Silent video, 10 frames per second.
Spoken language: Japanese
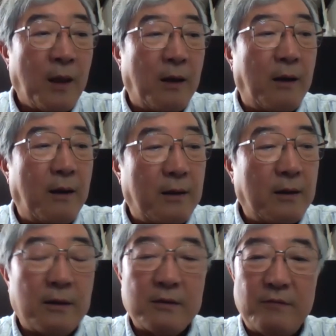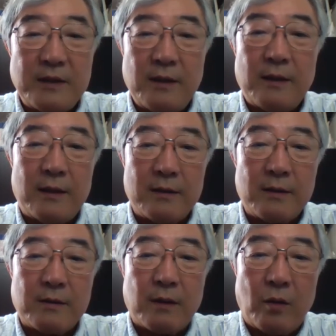えー、大学早稲田なん
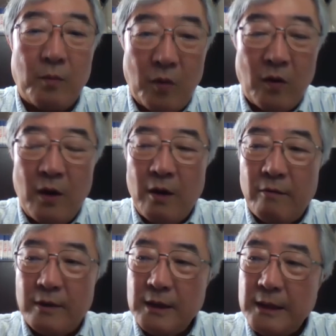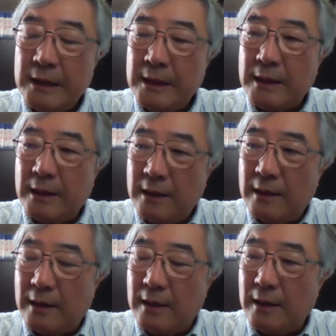ですけれども、早稲田か
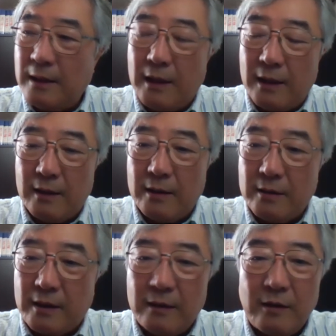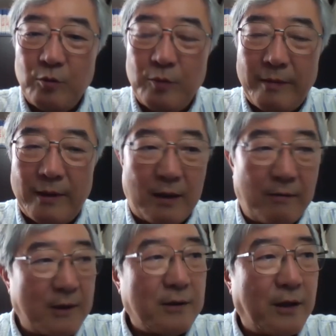ら高田馬場から
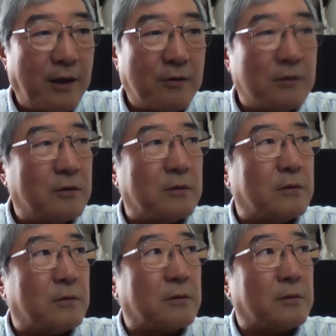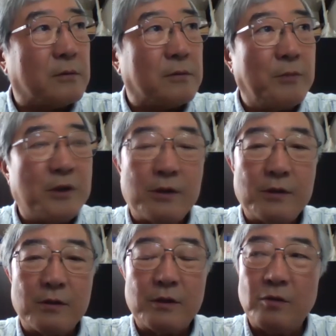早稲田へ行く道
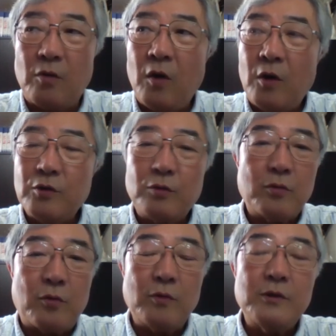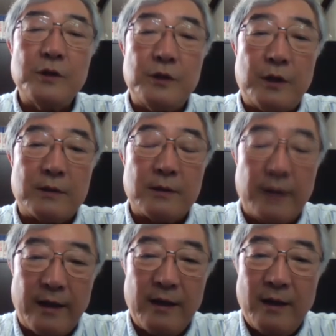筋のちょっと路地にです
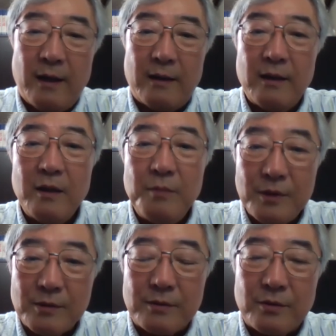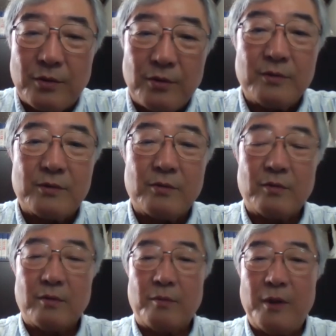ね、アラエビスっていうそ
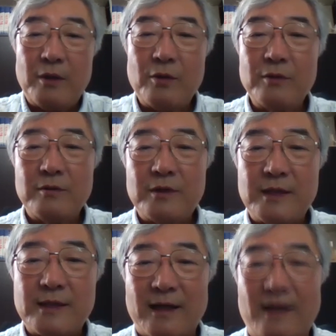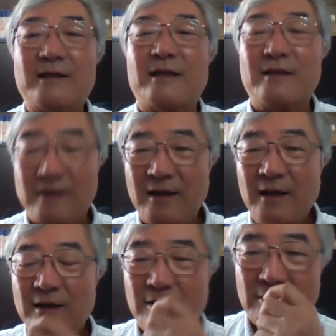の名曲喫茶があったんですね。
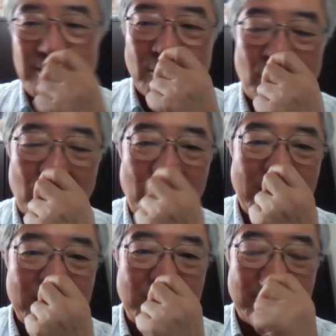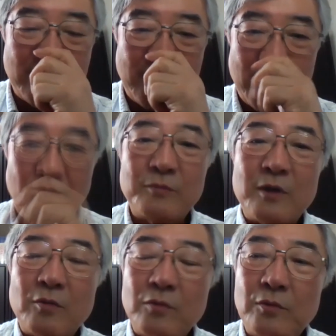実はここはその野
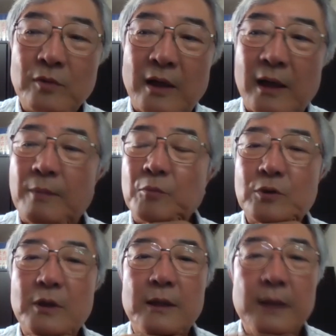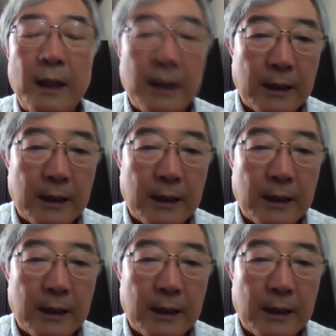村胡堂が持っていた